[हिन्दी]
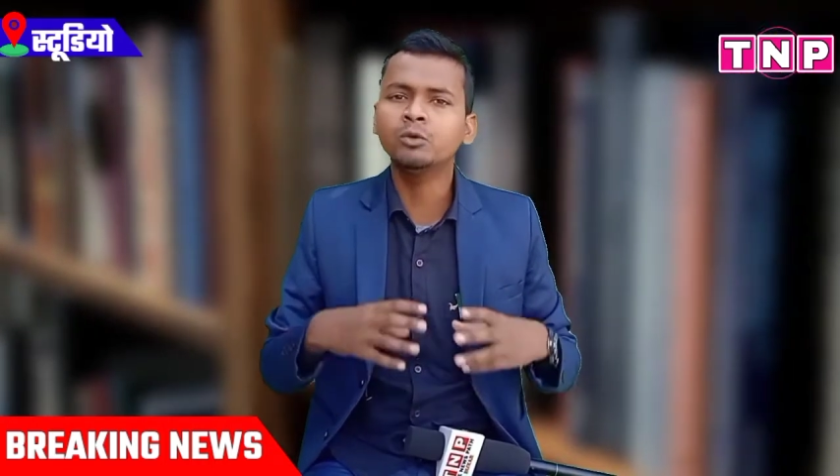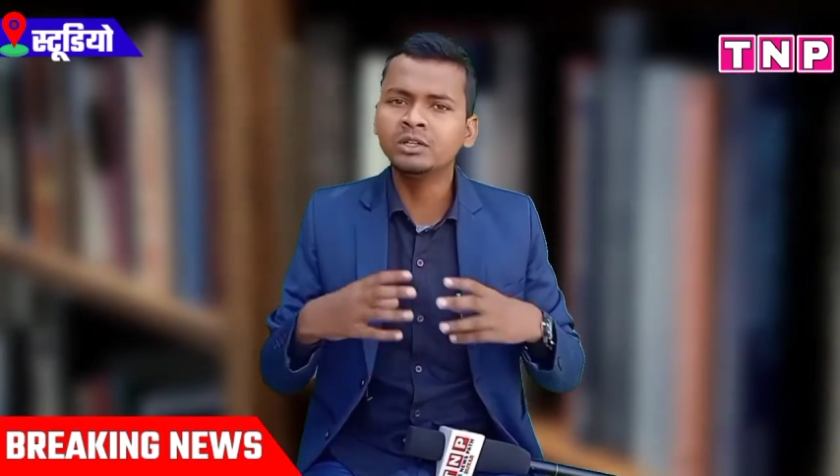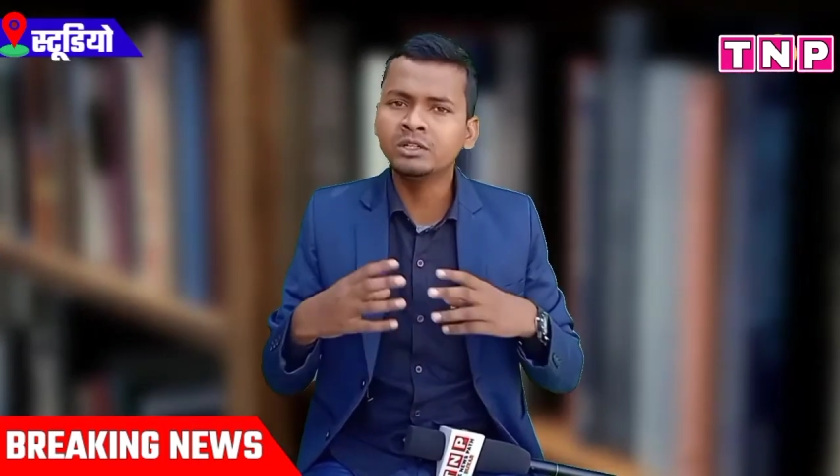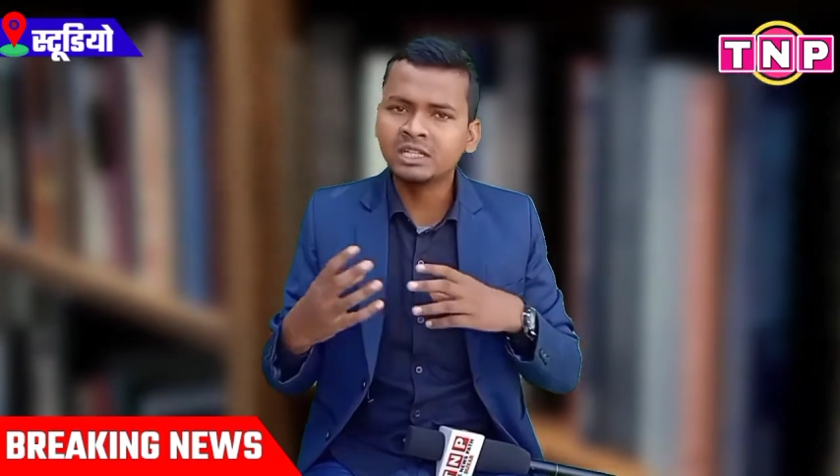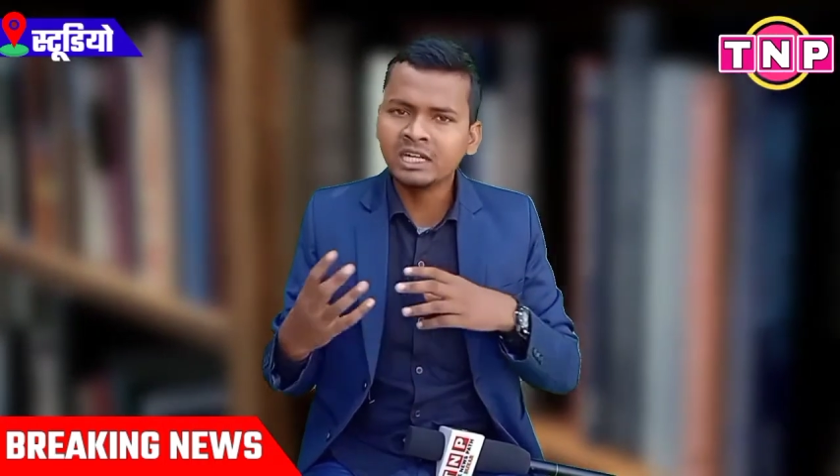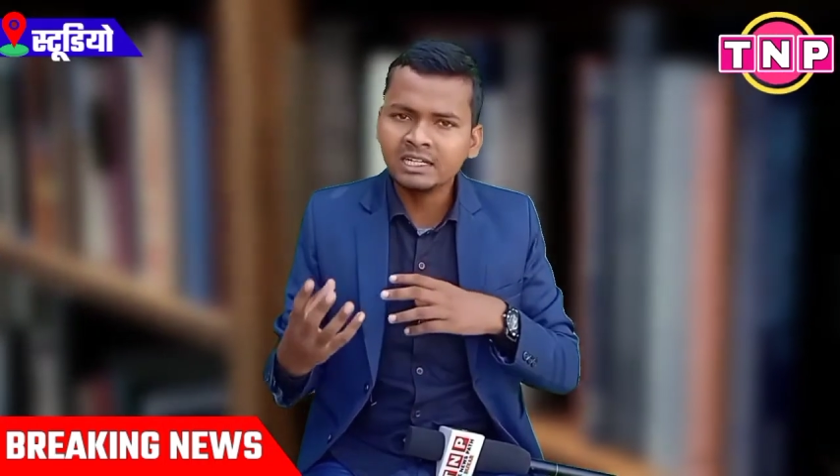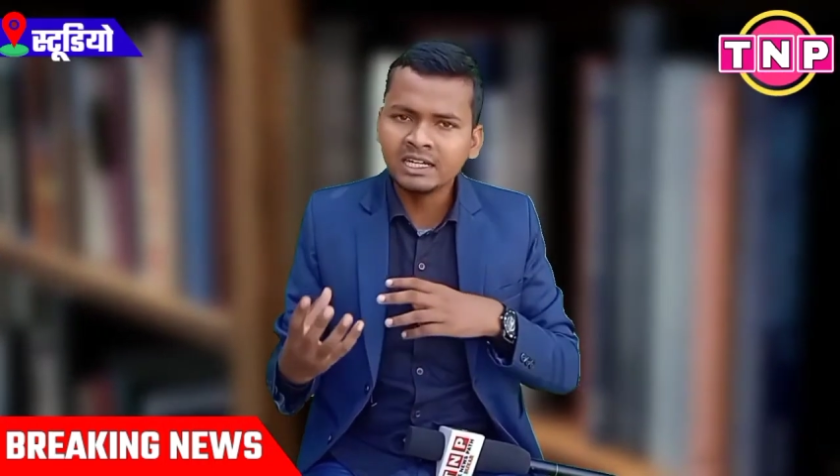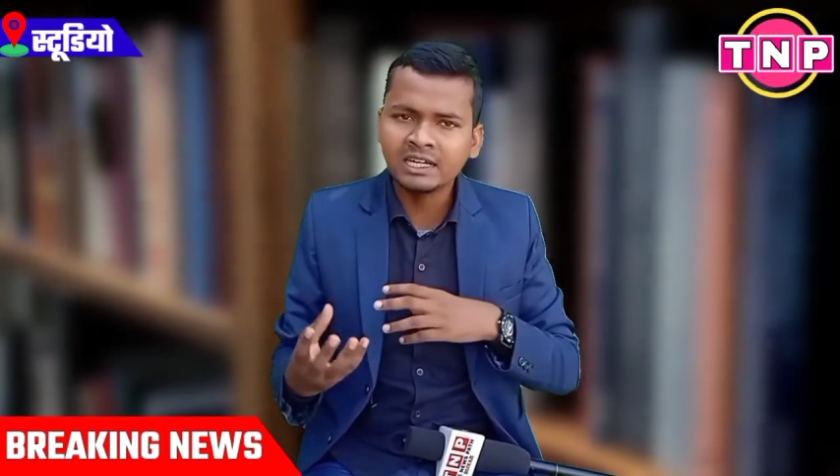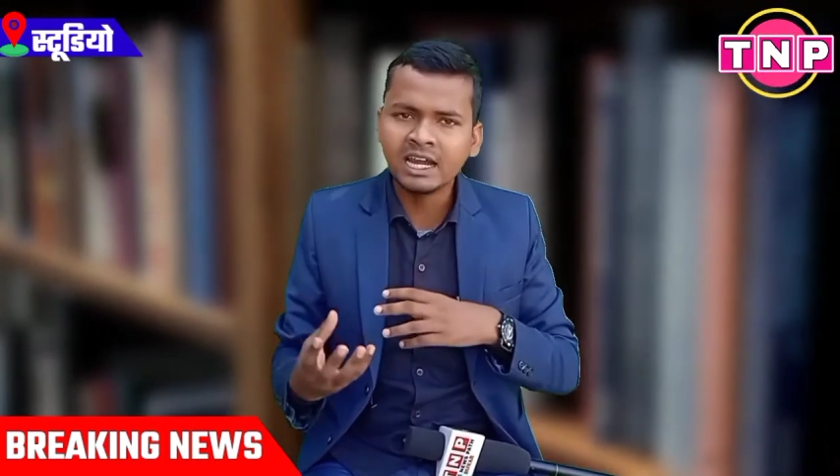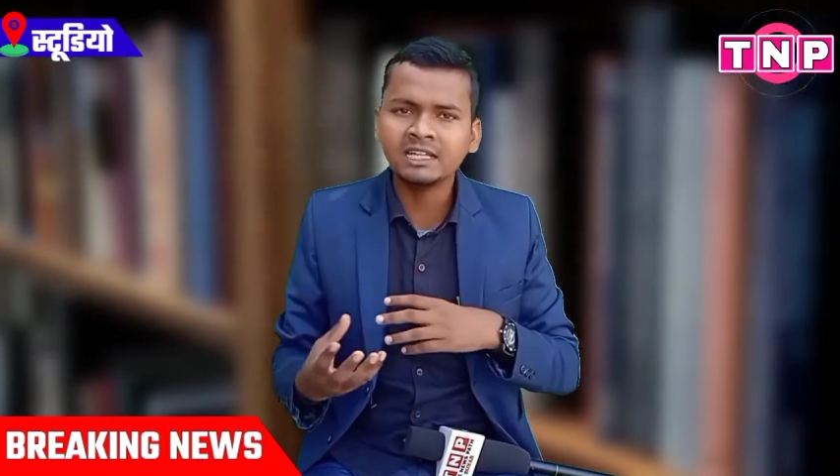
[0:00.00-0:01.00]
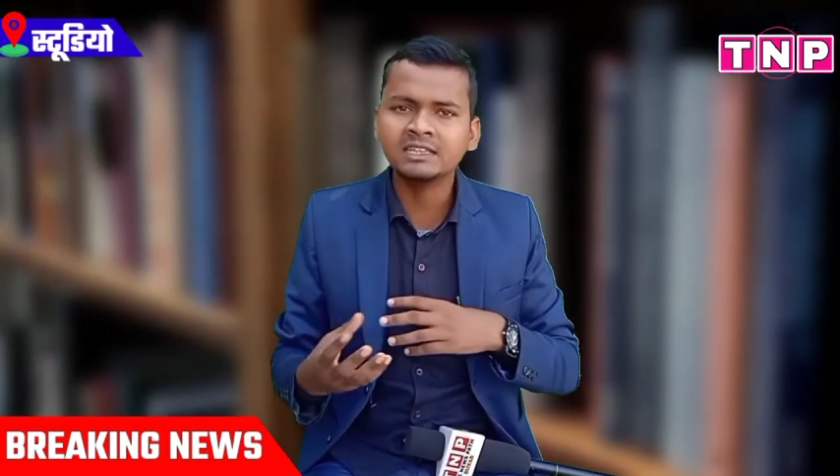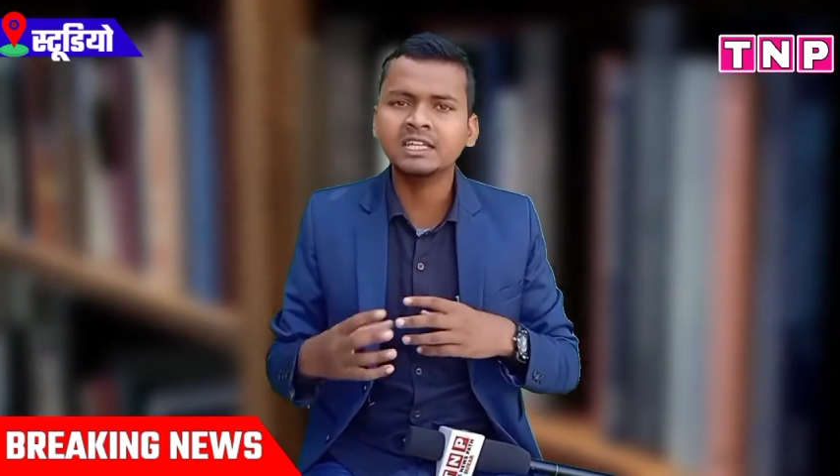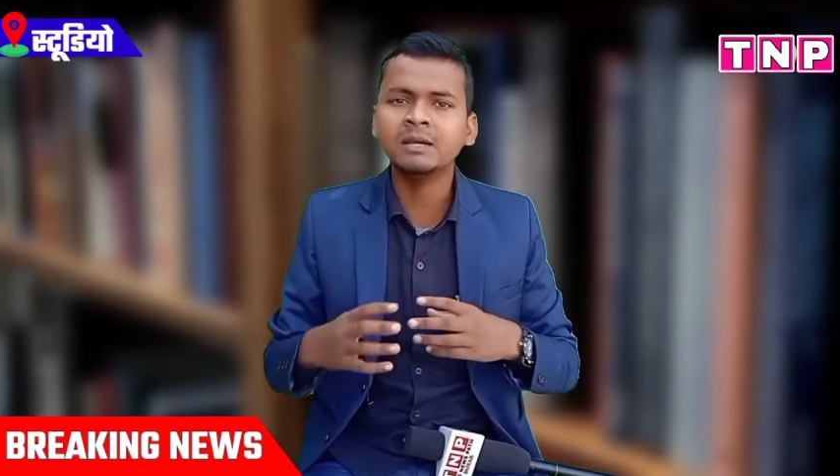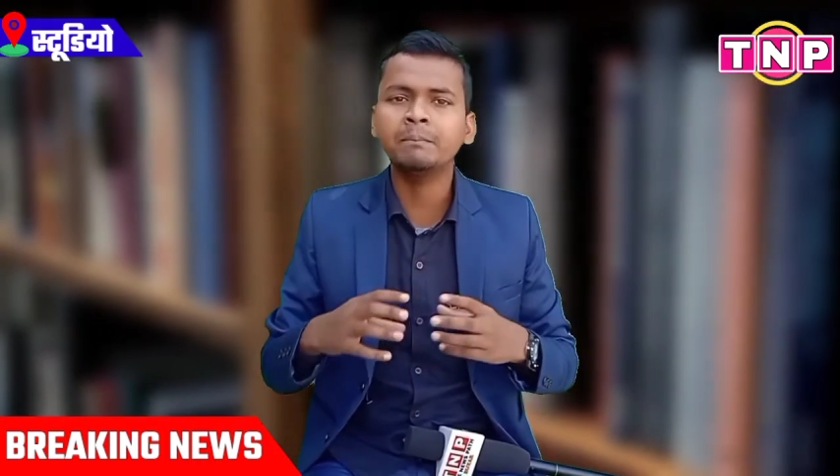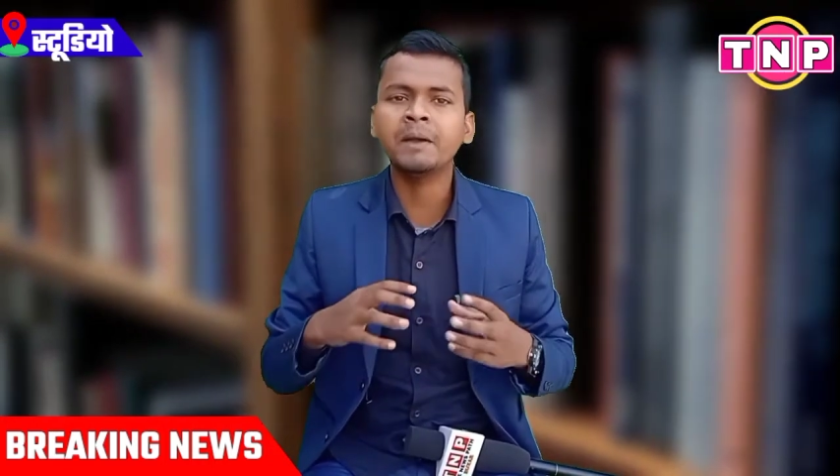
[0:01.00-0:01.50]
उनके लिए गए थे